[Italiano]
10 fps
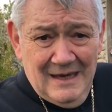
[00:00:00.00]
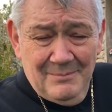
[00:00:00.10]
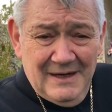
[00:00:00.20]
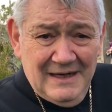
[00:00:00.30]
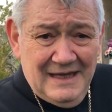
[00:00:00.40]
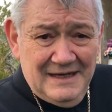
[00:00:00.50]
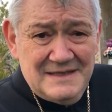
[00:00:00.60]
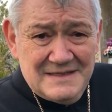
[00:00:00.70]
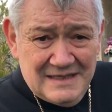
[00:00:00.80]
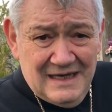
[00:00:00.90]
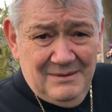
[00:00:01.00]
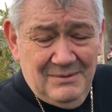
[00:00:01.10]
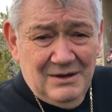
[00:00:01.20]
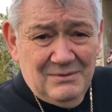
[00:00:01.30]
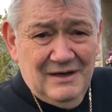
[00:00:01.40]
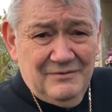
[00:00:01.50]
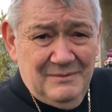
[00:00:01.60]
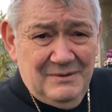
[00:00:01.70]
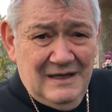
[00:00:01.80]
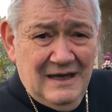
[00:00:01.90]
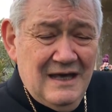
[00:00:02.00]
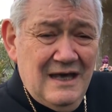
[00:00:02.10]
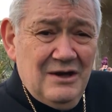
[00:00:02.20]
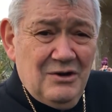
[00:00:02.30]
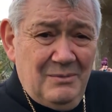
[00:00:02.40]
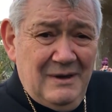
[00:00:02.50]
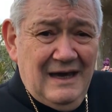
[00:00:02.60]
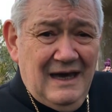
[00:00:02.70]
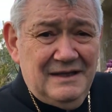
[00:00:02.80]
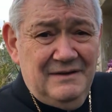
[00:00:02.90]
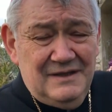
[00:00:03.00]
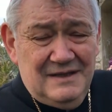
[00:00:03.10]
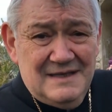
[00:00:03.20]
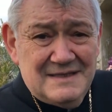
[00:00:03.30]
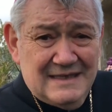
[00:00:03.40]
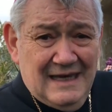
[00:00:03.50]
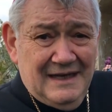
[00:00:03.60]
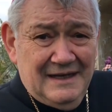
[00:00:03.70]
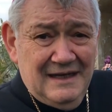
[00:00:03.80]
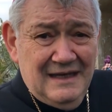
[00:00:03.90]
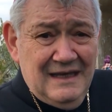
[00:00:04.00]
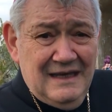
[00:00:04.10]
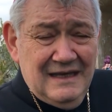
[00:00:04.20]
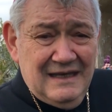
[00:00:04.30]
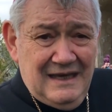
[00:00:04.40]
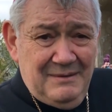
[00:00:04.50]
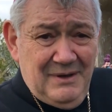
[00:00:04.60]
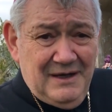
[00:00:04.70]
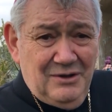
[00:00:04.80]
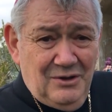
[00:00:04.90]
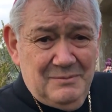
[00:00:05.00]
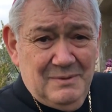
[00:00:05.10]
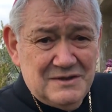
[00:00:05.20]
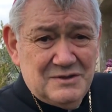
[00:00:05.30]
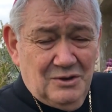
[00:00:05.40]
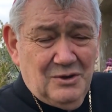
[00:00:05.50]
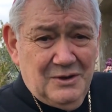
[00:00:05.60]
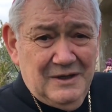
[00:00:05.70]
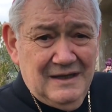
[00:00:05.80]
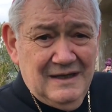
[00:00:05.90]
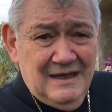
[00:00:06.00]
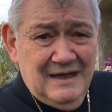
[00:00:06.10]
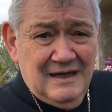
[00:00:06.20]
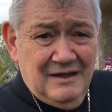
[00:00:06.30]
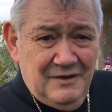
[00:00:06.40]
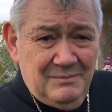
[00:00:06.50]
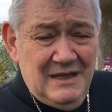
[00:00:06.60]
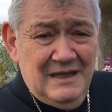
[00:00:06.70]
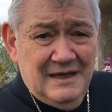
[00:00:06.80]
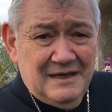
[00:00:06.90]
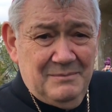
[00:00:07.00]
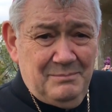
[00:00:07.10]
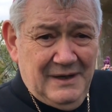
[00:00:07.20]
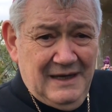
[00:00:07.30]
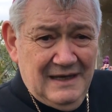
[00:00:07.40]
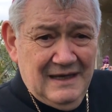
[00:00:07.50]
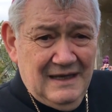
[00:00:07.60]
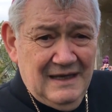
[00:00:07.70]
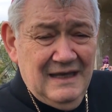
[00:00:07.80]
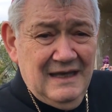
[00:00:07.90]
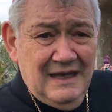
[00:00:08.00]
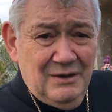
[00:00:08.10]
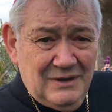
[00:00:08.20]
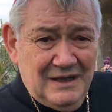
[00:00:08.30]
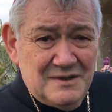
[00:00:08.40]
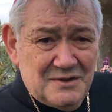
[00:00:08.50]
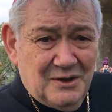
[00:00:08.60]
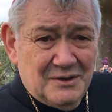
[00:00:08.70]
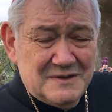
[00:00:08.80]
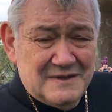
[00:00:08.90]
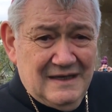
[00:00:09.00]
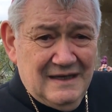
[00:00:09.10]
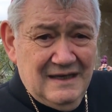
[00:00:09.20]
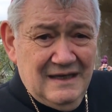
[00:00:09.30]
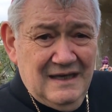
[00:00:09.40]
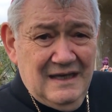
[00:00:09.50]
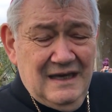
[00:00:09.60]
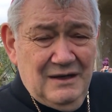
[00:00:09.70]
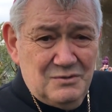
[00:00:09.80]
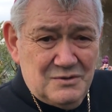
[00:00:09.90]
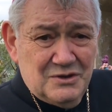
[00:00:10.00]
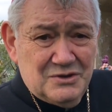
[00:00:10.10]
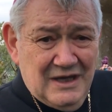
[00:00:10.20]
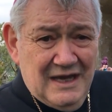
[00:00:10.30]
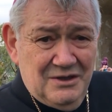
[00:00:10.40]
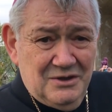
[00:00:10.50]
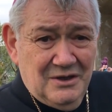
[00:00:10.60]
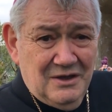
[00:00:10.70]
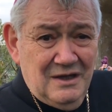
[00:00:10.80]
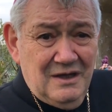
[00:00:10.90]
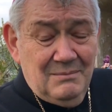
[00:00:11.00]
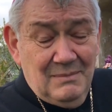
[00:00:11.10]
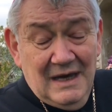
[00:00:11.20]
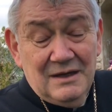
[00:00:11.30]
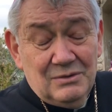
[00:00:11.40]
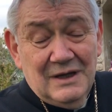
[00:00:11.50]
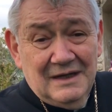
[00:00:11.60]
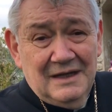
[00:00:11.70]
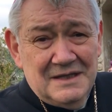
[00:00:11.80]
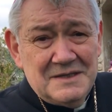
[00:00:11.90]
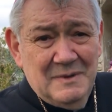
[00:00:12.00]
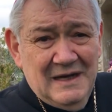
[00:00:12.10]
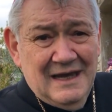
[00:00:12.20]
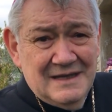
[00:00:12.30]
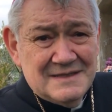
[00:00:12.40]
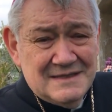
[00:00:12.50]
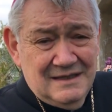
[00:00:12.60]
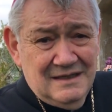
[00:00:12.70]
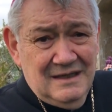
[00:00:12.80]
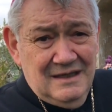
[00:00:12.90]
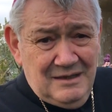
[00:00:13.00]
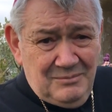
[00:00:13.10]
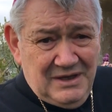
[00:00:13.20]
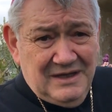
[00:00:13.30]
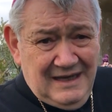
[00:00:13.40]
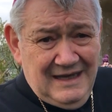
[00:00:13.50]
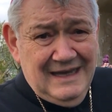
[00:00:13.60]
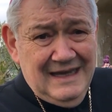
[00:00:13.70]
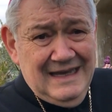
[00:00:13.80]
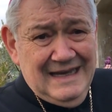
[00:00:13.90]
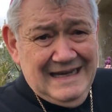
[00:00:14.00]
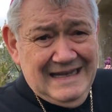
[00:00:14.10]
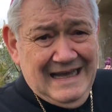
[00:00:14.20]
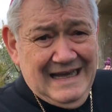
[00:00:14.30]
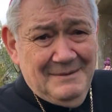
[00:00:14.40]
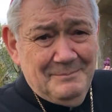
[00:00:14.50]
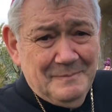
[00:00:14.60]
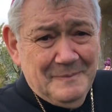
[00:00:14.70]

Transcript: a pregare insieme a quella famiglia, come ad evidenziare che per noi pastori la famiglia che prega è una risorsa, è un sostegno, ma anche una grande speranza, perché la